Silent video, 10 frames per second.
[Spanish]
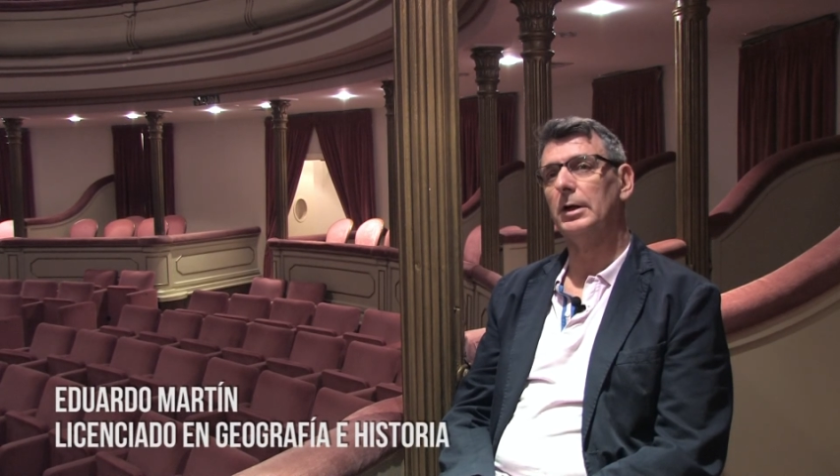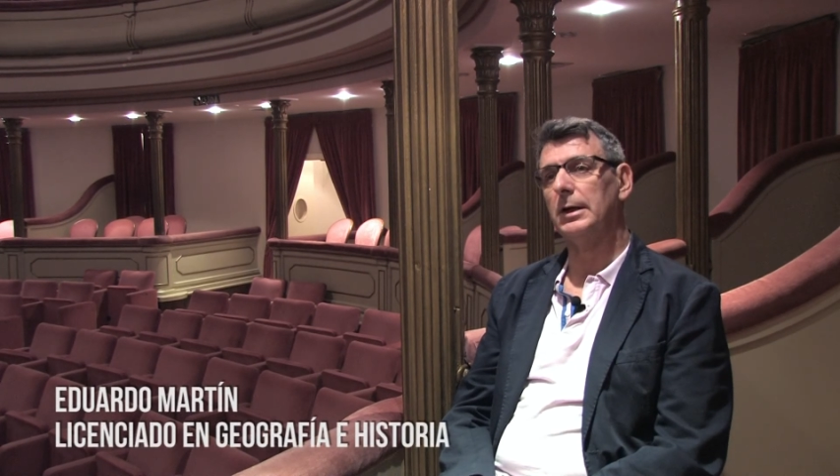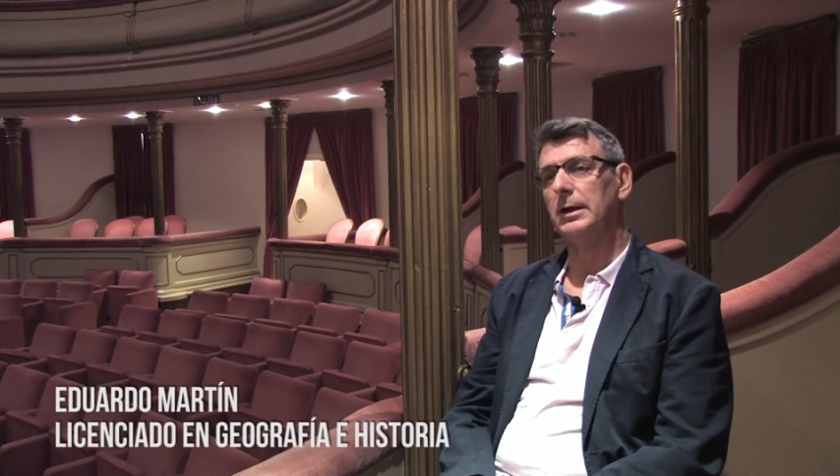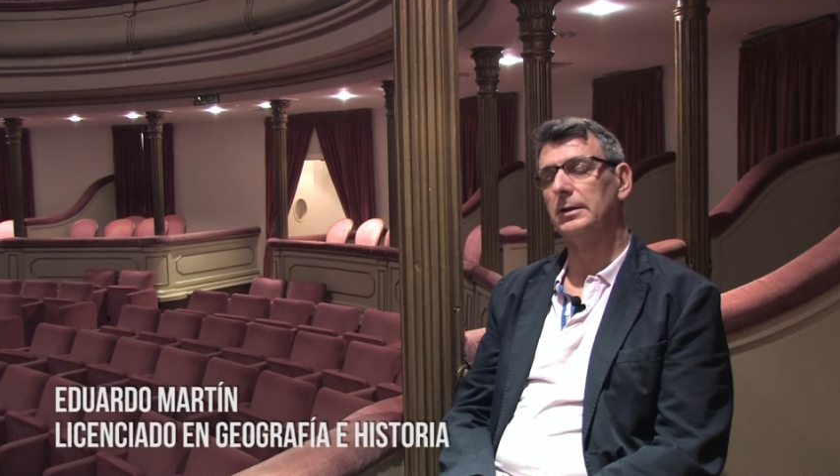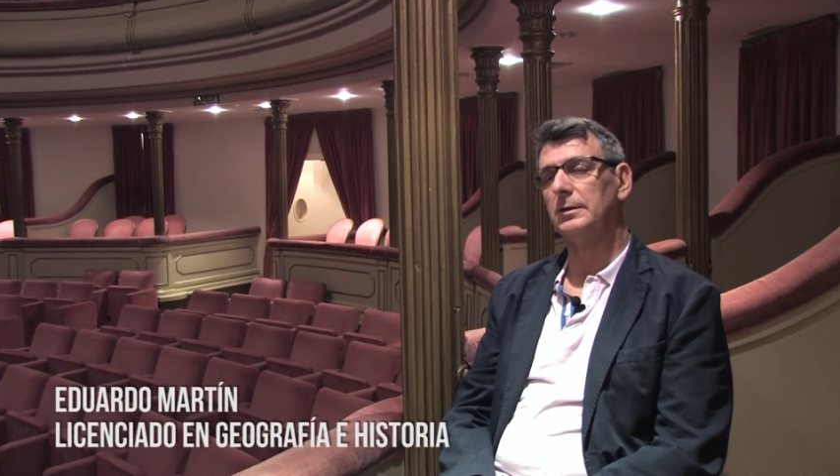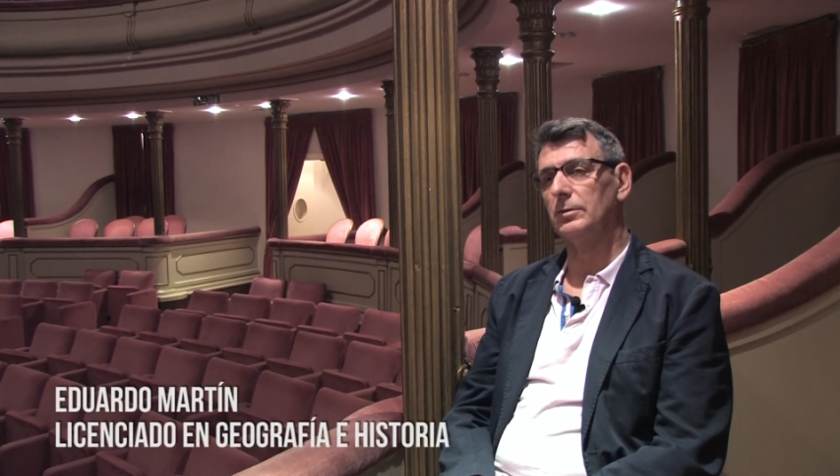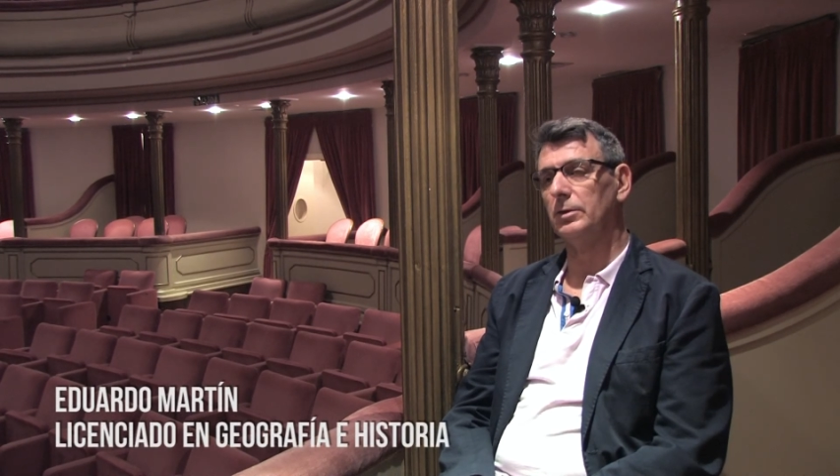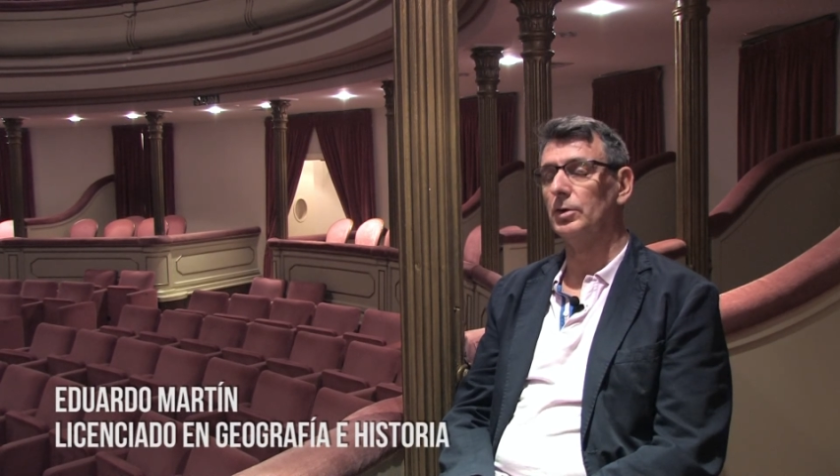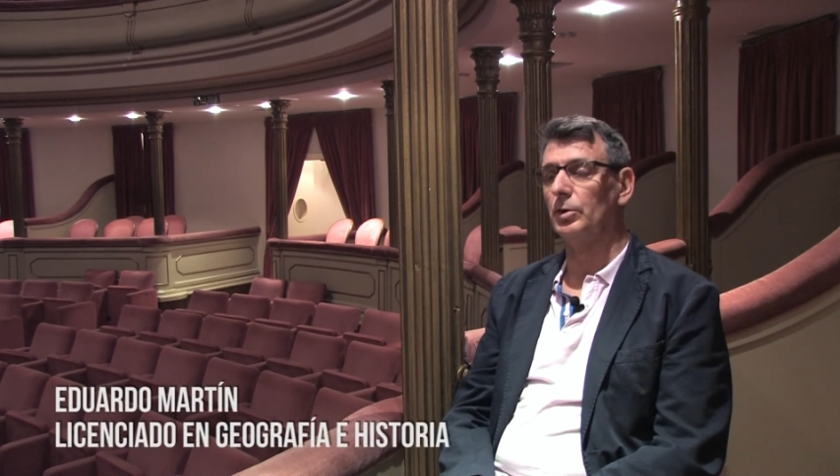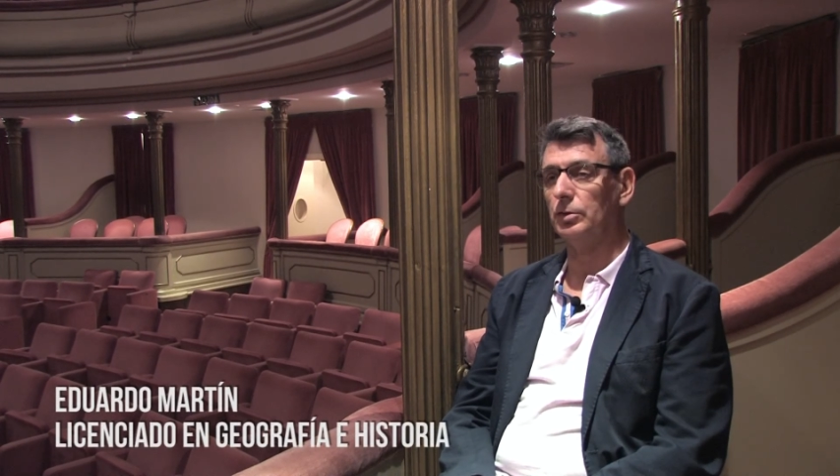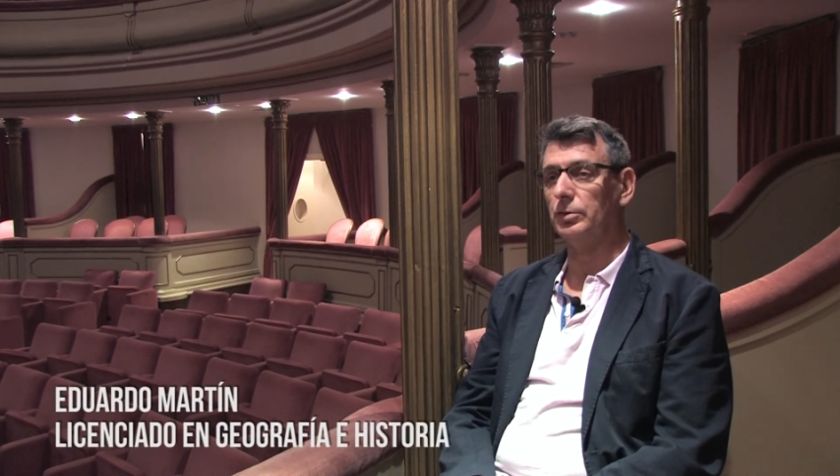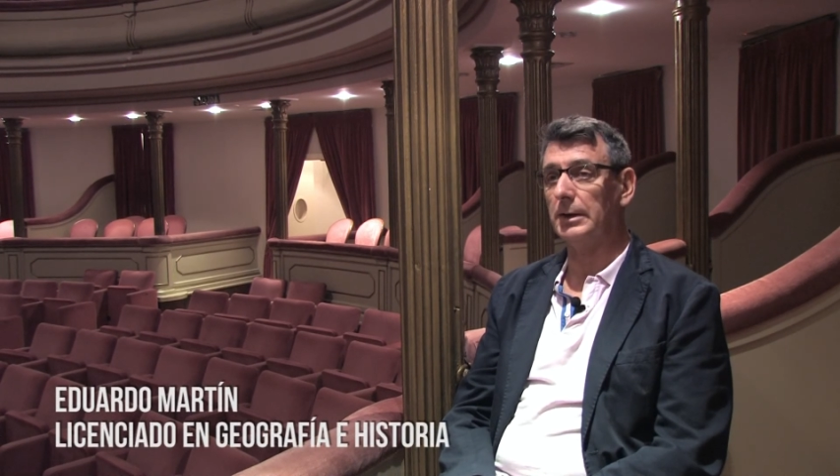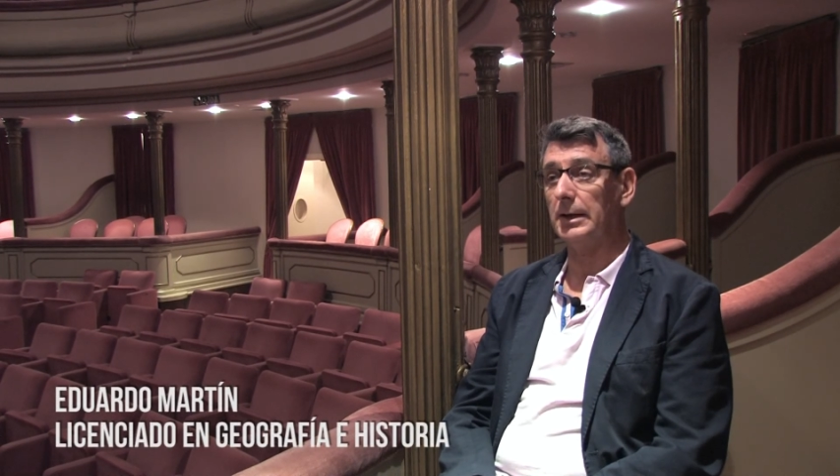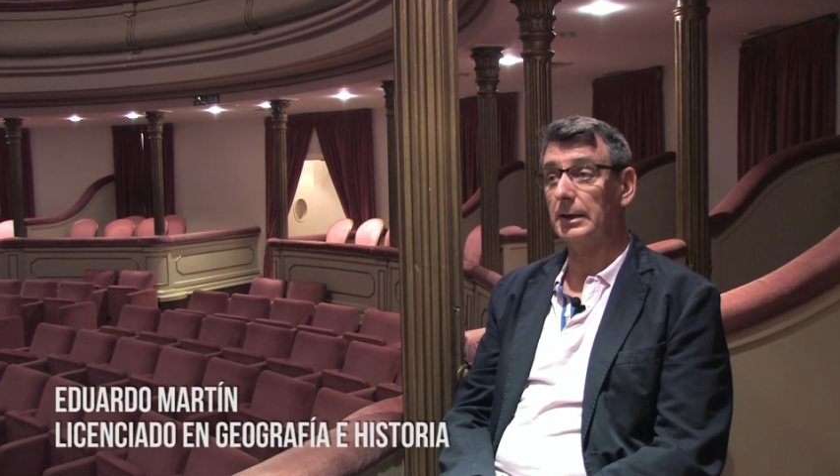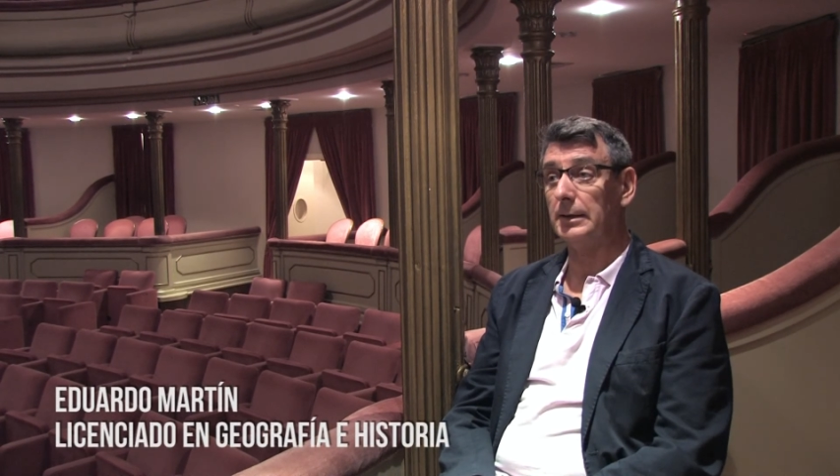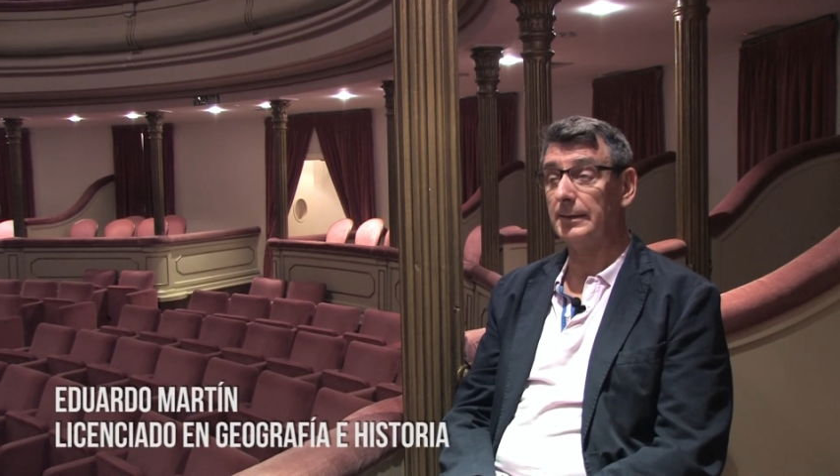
arquitectónico-cultural